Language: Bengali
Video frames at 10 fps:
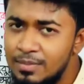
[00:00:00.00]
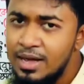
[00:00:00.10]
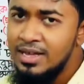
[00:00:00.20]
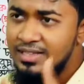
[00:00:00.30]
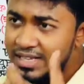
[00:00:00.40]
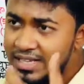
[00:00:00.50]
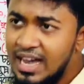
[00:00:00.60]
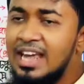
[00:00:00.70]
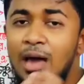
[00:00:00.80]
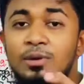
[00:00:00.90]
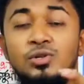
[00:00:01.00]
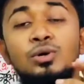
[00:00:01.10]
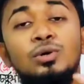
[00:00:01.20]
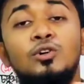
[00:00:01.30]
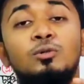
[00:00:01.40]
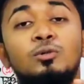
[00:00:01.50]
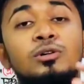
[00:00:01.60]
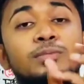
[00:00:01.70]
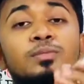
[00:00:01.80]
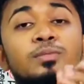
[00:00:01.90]
যেখানে আমি ছোট করব
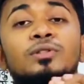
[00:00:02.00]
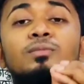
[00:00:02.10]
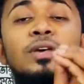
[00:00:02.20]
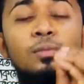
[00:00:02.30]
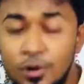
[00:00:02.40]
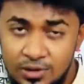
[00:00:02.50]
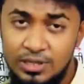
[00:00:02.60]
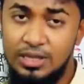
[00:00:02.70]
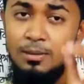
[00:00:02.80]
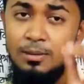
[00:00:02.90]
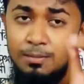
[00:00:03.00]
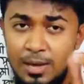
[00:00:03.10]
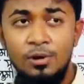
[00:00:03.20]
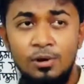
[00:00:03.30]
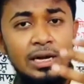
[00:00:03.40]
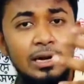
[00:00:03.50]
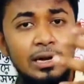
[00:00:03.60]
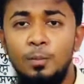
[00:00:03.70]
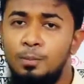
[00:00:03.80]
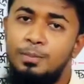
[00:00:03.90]
বিভক্তি বিভক্তির লোপ
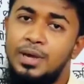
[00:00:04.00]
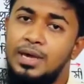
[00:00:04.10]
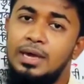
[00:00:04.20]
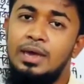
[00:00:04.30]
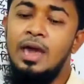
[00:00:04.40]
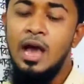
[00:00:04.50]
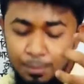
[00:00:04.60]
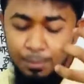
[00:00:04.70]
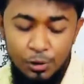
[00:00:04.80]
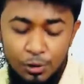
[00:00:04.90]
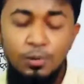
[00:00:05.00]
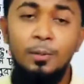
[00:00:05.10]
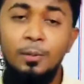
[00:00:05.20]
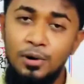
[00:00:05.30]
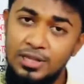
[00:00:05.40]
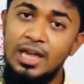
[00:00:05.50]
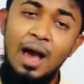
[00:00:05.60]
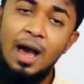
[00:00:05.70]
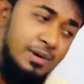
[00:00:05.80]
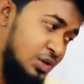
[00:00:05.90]
পেয়ে পূর্ব পদে আমরা
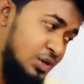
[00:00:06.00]
সমাস